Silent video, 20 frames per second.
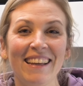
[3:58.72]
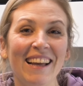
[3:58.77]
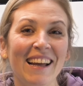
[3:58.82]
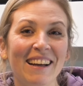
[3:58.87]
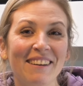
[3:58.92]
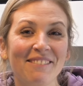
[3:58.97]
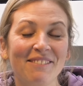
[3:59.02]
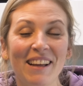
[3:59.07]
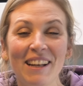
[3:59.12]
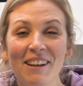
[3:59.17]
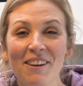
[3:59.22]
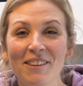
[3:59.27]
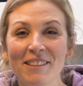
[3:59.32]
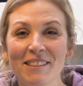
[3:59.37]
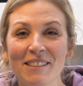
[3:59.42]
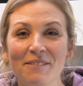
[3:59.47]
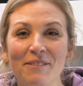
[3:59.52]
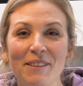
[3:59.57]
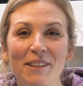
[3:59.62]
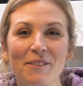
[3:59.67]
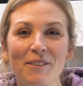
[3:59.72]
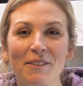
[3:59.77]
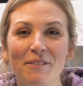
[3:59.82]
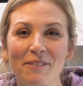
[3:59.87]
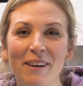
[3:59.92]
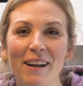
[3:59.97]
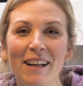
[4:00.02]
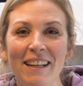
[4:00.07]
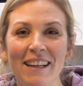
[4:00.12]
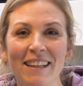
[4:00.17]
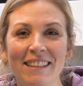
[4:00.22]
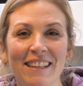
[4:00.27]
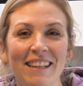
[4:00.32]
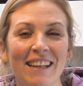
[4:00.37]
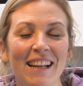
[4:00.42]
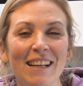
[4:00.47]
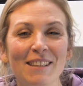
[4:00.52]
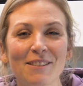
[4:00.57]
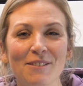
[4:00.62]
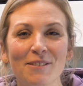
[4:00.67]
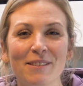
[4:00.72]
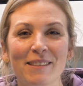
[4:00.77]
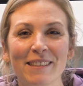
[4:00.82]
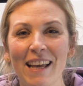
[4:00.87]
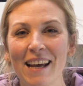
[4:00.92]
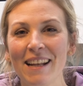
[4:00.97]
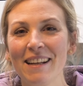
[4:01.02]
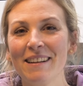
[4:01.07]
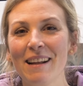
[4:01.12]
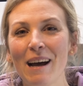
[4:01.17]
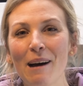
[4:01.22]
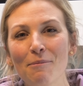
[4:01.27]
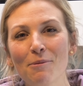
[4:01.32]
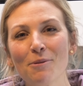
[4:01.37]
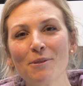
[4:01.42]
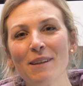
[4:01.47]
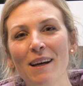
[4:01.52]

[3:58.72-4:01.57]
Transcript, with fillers: Ja, wenn euch das Video gefallen hat, dann lasst uns gerne ein Abo